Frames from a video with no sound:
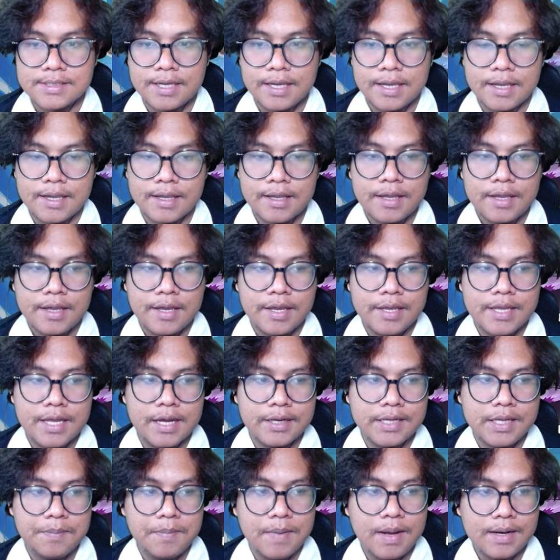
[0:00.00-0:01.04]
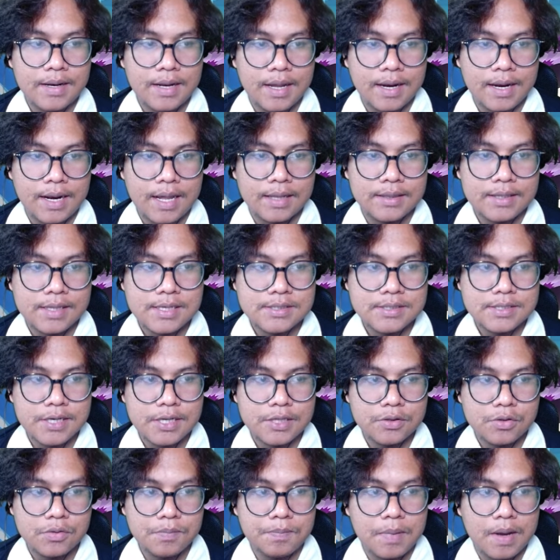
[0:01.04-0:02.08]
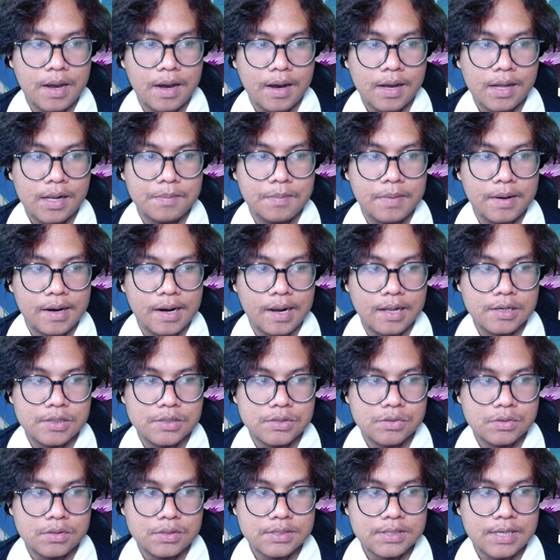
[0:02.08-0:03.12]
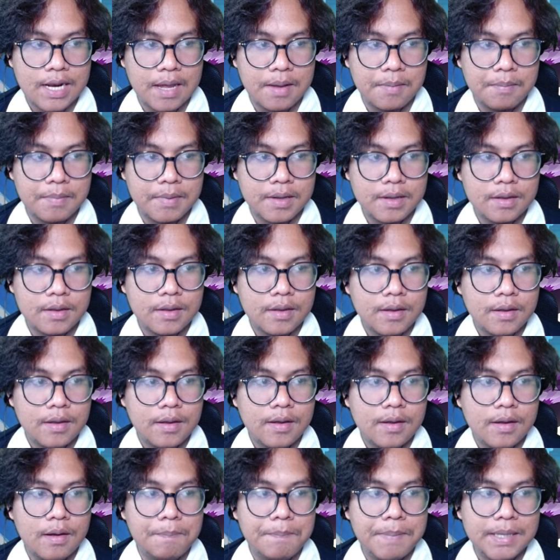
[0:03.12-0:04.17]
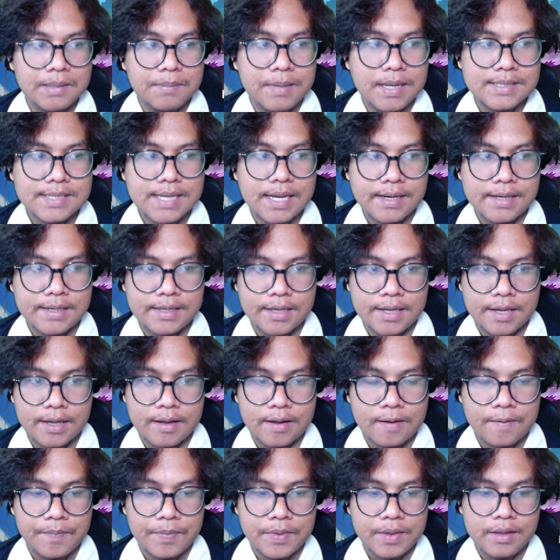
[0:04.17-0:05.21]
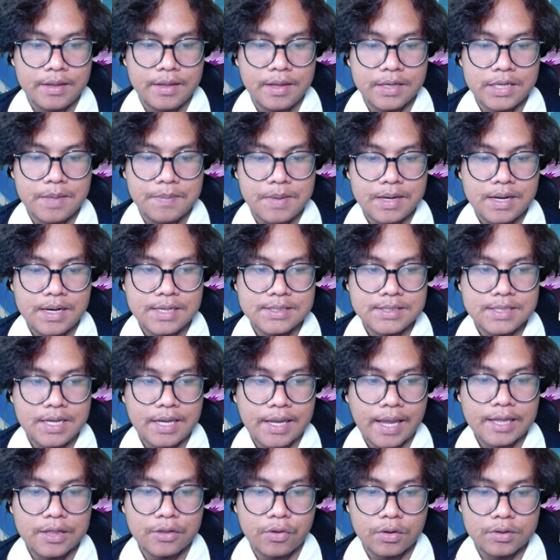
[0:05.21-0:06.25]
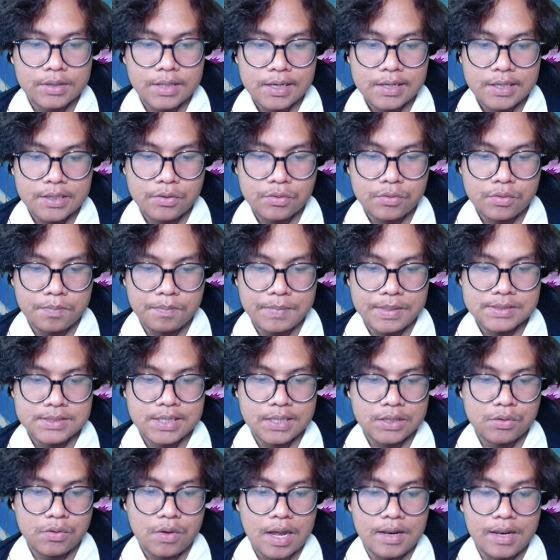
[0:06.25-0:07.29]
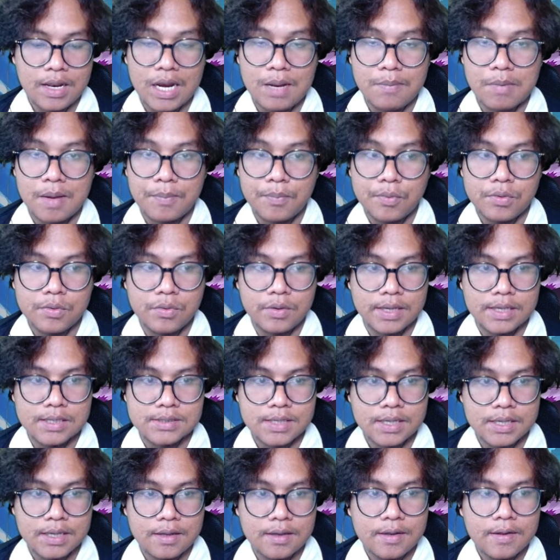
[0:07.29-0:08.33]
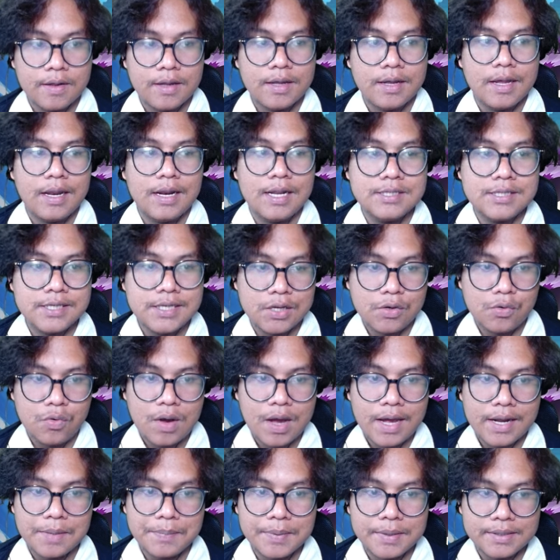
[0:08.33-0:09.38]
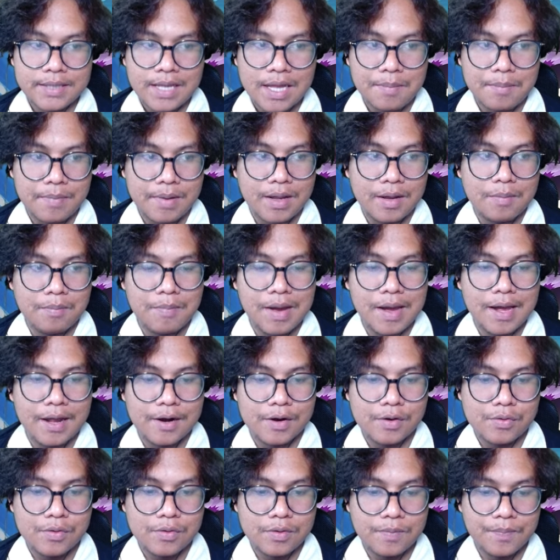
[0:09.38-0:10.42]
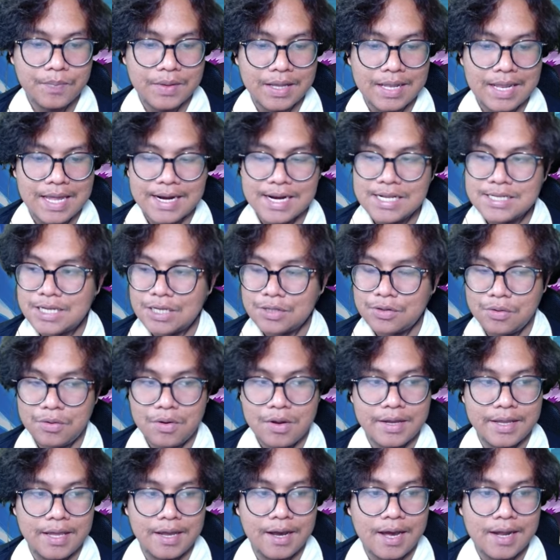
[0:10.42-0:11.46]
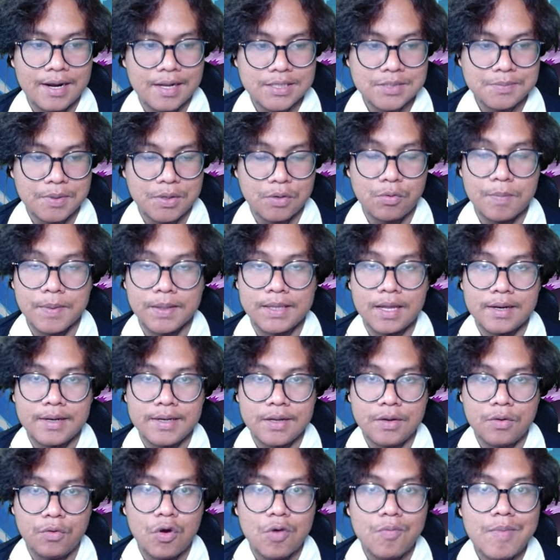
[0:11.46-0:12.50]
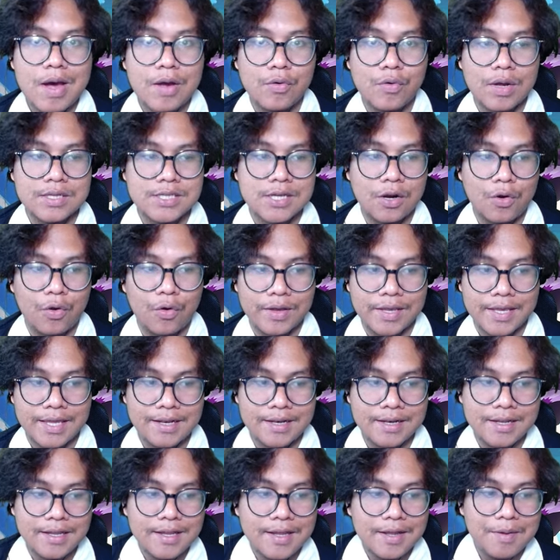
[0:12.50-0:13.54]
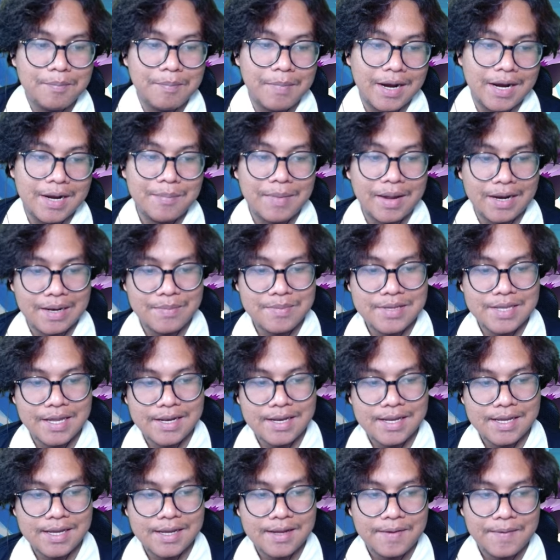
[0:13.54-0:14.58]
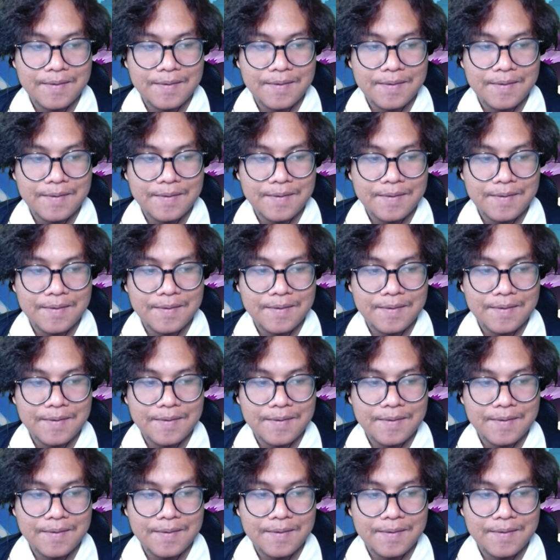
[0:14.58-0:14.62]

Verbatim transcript: ya, yang dimana nanti di sini tuh bakal berlangsung selama 14 hari ya. Yang dimana di sini kayak total itu misi itu ada 50 guys ya. Di sini gue hari pertama baru kelarin satu doang ya karena seperti gue tadi gue baru aja login malam-malam jadi